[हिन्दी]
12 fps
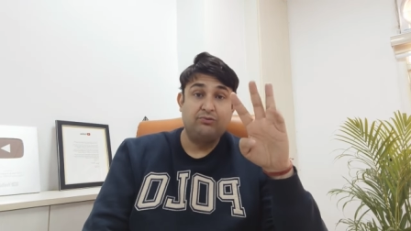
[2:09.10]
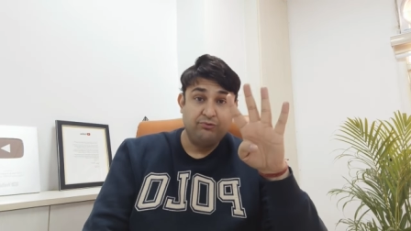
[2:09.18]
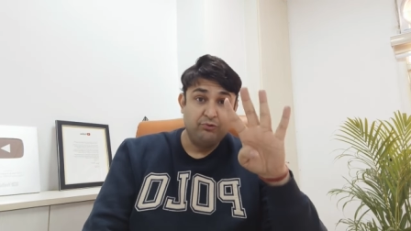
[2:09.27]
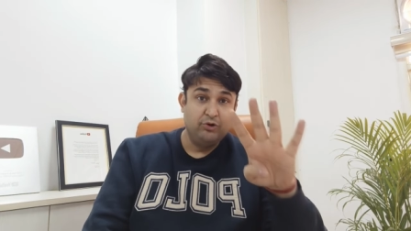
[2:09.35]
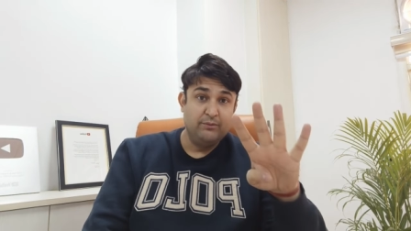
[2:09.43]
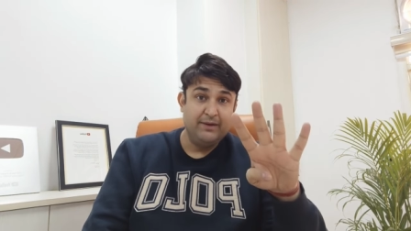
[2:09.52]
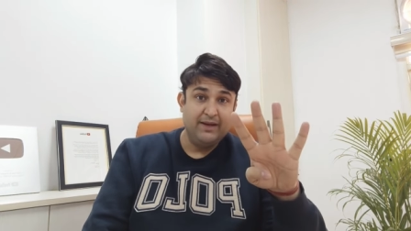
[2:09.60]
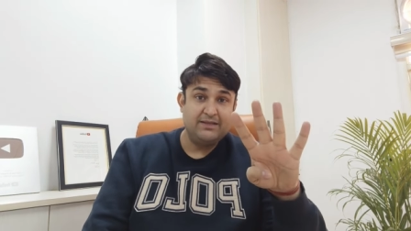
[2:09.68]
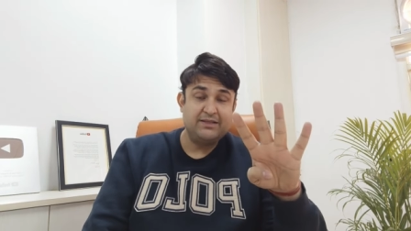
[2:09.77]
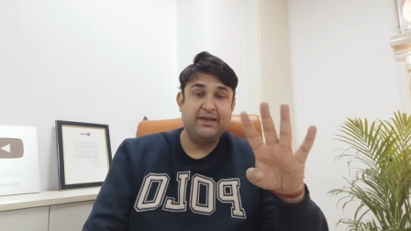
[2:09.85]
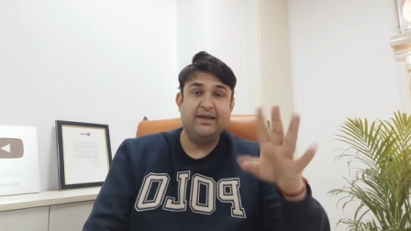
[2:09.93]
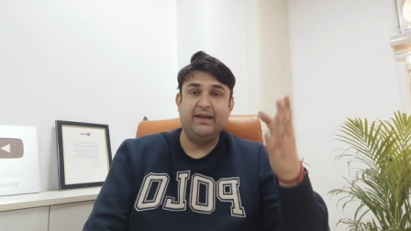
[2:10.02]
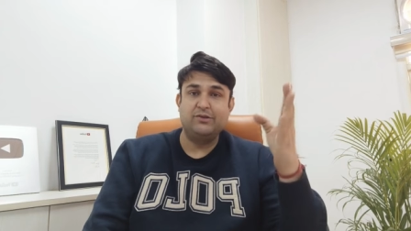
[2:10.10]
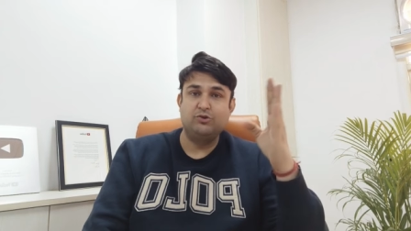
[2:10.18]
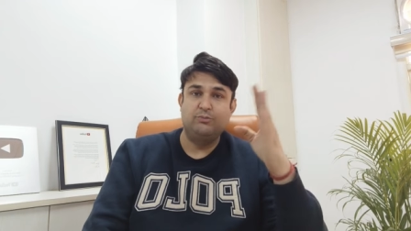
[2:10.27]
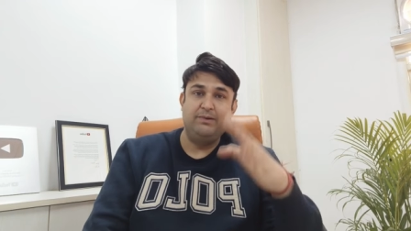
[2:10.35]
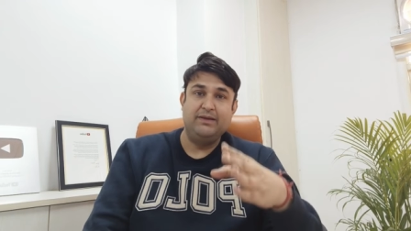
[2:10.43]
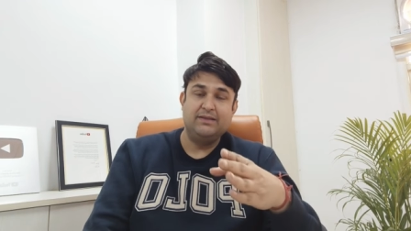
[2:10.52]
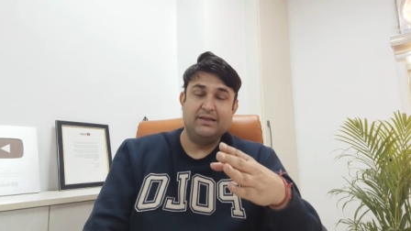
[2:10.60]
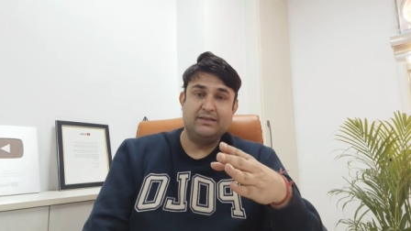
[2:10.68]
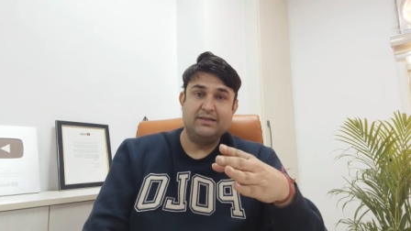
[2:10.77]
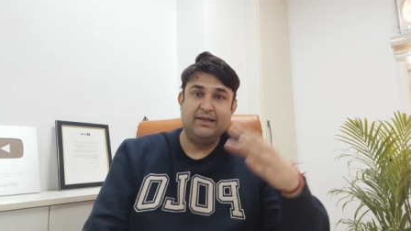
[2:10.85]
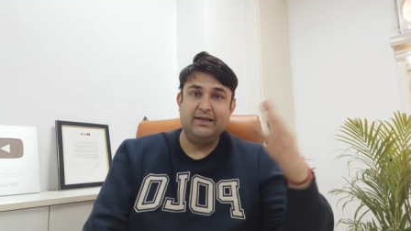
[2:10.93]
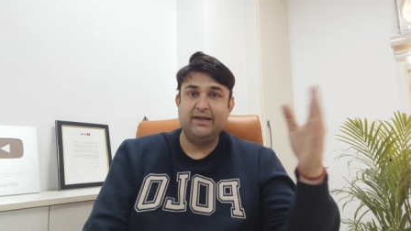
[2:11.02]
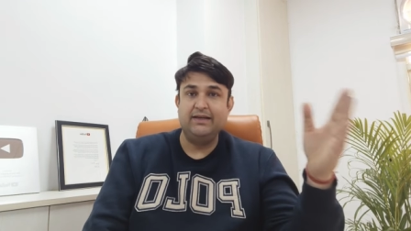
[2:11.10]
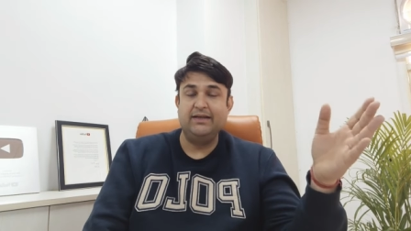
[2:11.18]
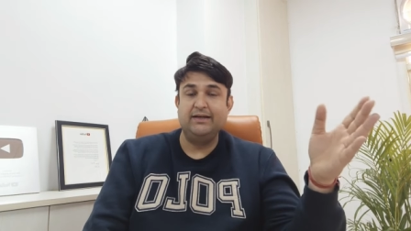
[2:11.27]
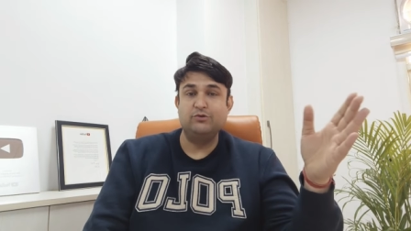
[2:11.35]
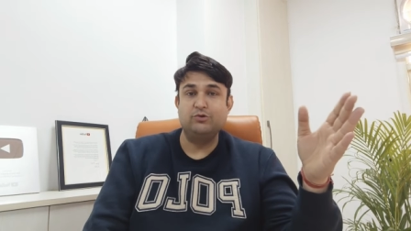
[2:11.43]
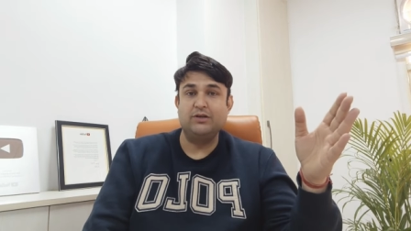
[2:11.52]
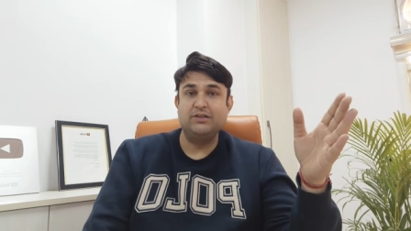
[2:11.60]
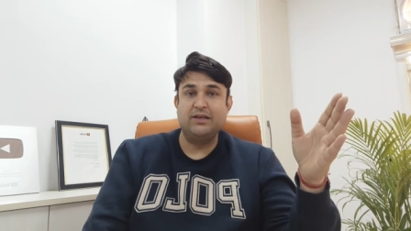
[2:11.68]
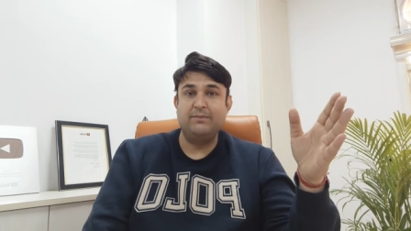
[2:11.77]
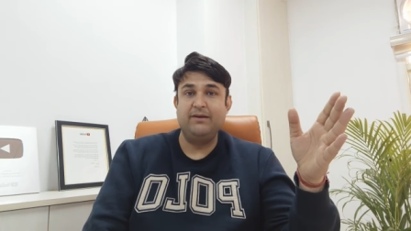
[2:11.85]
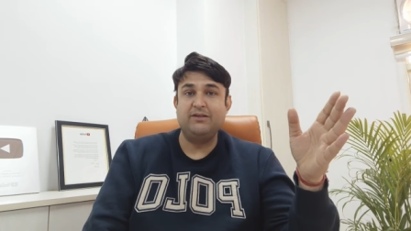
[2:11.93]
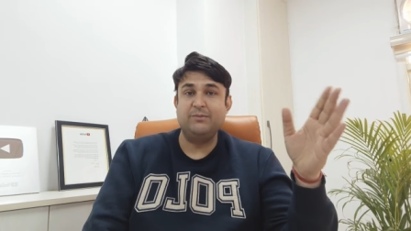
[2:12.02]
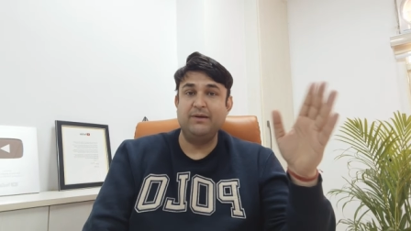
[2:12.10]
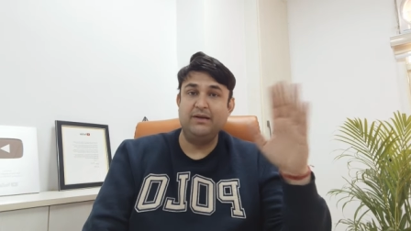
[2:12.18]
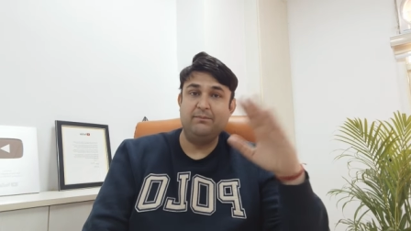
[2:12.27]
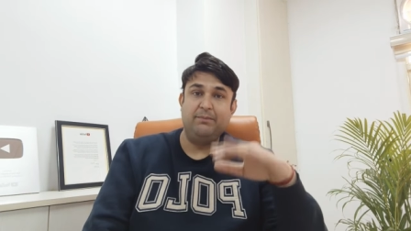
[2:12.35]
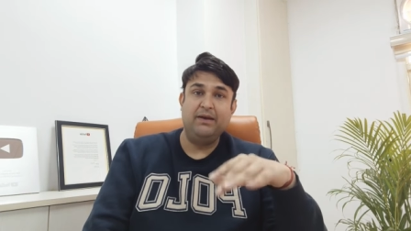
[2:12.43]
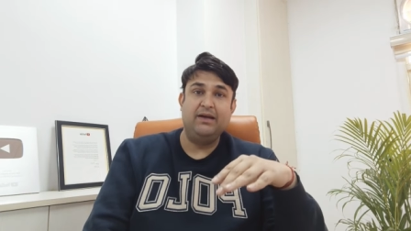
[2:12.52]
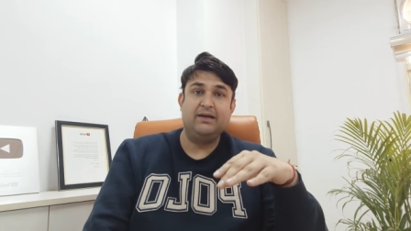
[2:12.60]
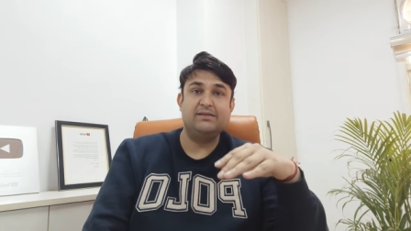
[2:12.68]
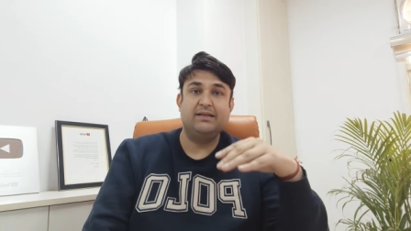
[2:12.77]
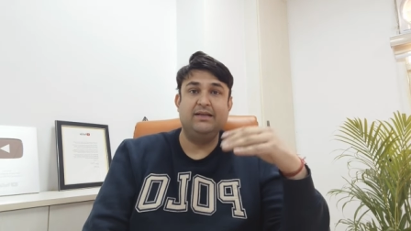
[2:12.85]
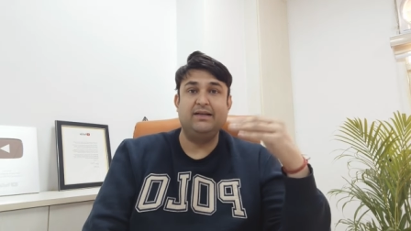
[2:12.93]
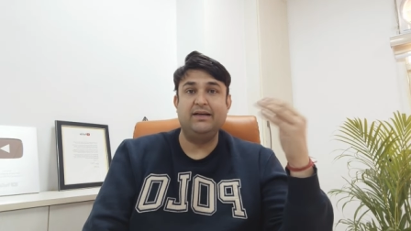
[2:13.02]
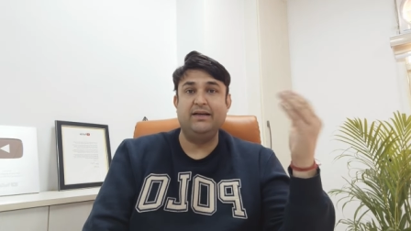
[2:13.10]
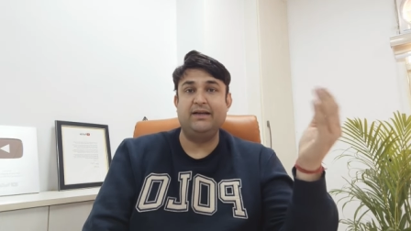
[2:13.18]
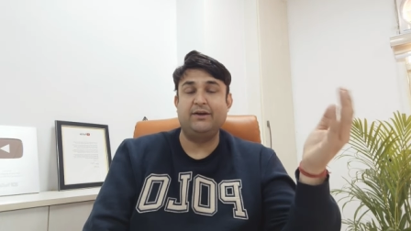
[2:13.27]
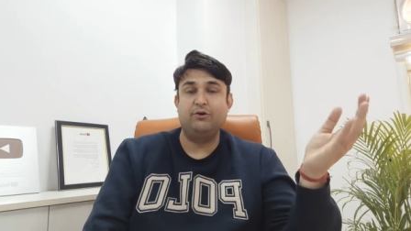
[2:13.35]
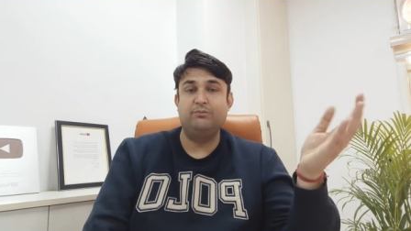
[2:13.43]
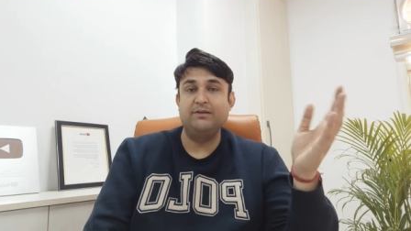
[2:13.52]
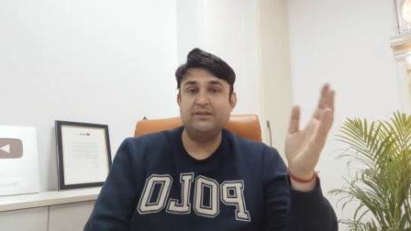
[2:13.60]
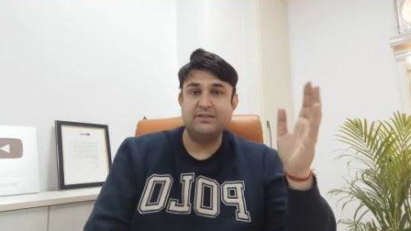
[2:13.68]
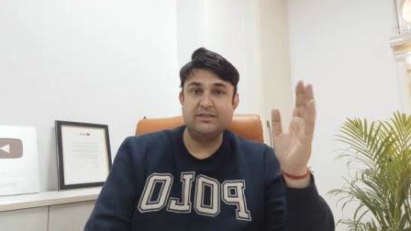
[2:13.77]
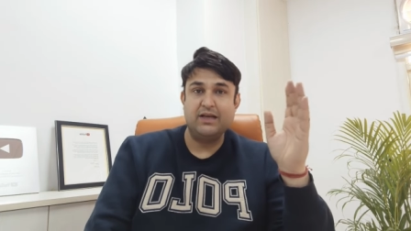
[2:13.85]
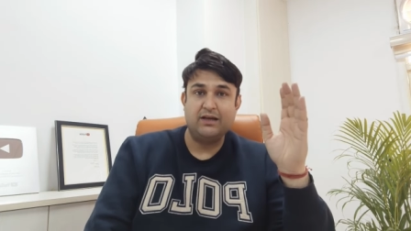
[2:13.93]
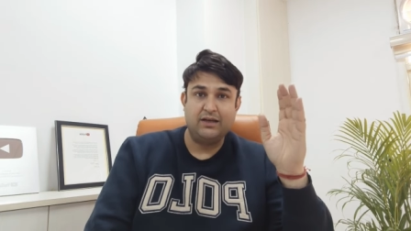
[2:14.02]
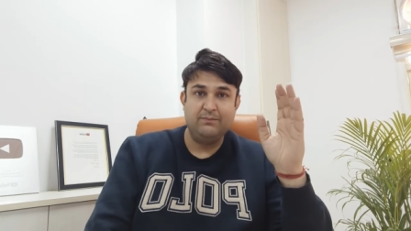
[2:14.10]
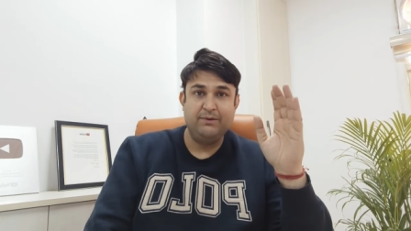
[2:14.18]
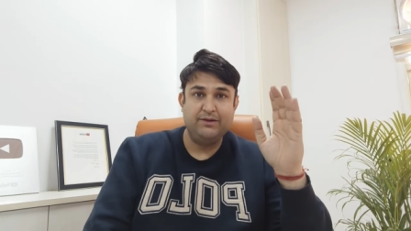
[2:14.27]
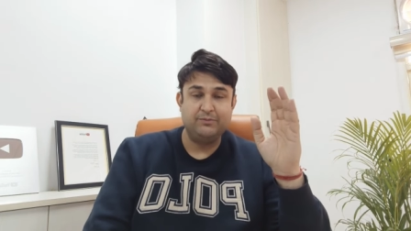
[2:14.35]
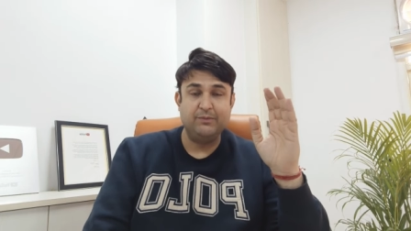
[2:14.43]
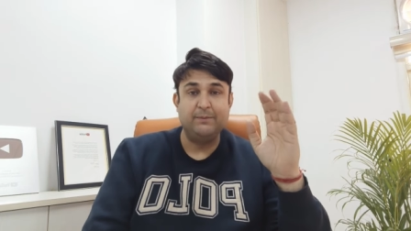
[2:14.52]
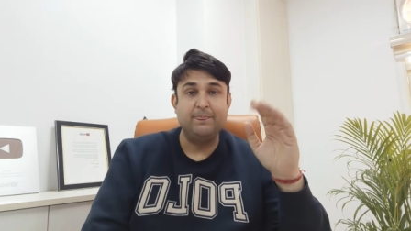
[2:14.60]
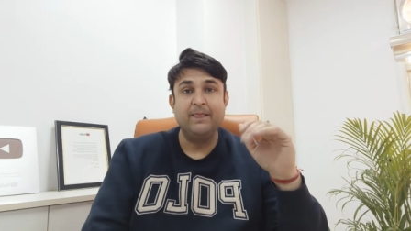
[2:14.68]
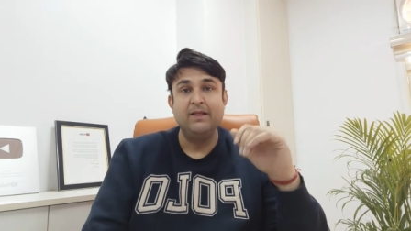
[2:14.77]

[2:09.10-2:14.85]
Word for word: फोर बी एच के एक सौ बीस गज से लेकर डेढ़ सौ गज के बीच में नब्बे लाख से लेकर एक करोड़ पच्चीस लाख के बीच में